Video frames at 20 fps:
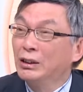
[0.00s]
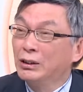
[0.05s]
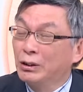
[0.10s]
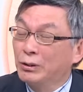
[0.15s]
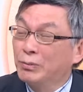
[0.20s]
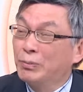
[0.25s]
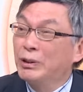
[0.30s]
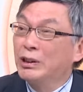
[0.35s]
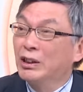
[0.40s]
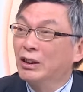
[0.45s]

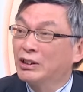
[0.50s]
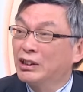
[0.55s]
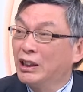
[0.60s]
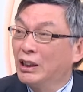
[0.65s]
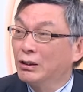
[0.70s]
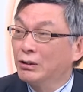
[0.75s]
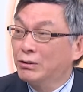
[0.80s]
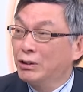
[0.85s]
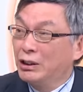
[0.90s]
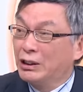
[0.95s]
都比较
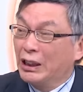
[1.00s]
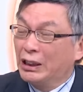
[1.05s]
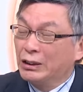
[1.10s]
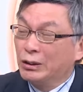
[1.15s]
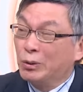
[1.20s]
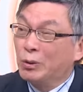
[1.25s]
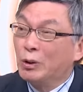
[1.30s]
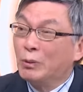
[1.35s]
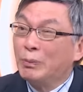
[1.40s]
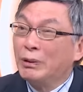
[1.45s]
强，所以它
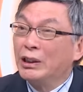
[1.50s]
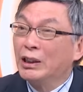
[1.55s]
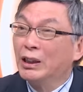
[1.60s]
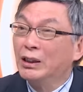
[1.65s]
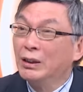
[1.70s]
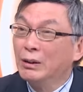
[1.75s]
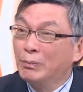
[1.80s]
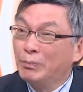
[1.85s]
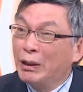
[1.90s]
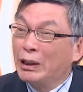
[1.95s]
的货币
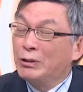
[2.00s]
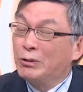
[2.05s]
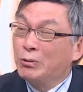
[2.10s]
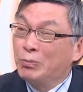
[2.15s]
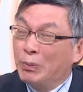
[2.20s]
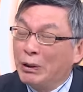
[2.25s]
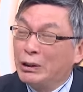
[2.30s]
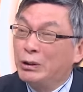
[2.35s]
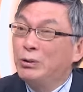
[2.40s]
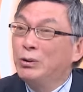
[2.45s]
啊被
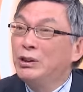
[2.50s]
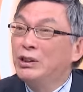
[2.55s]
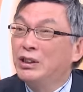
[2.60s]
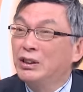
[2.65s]
被狙